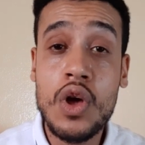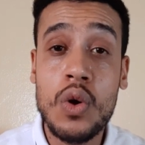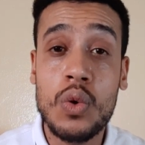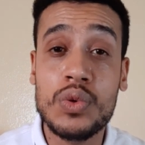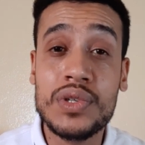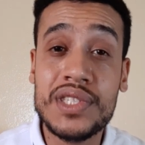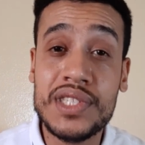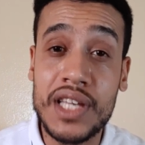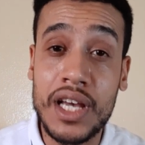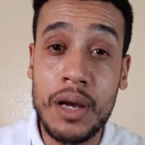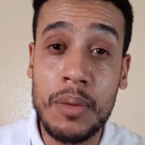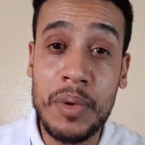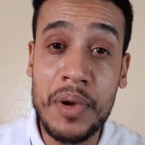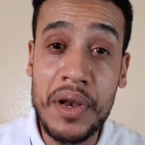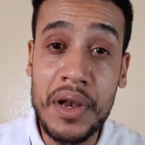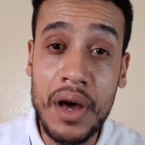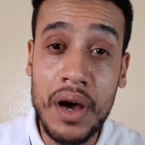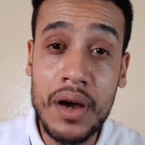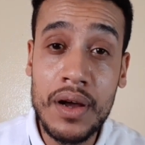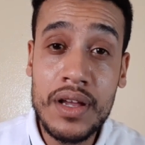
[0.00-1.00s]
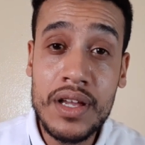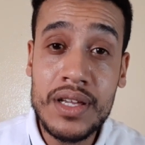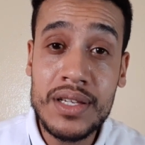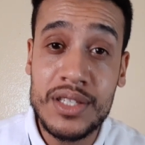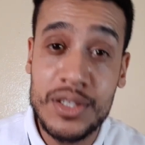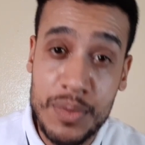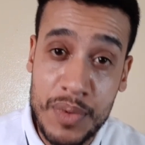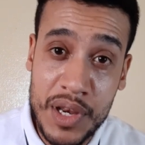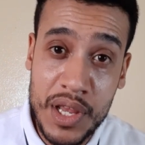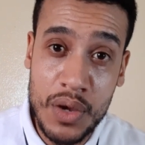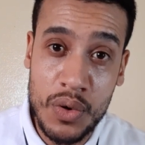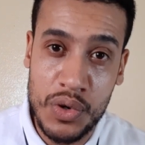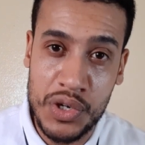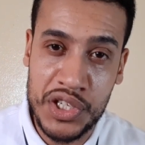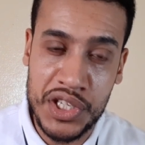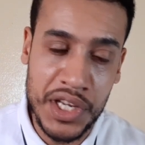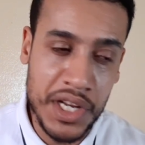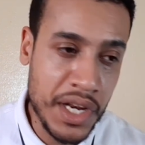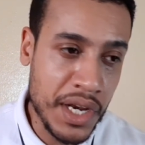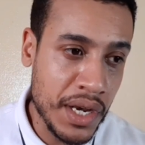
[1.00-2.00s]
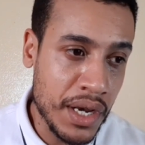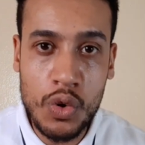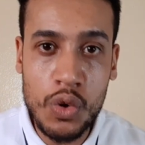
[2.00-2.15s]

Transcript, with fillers: واستقبلنا 28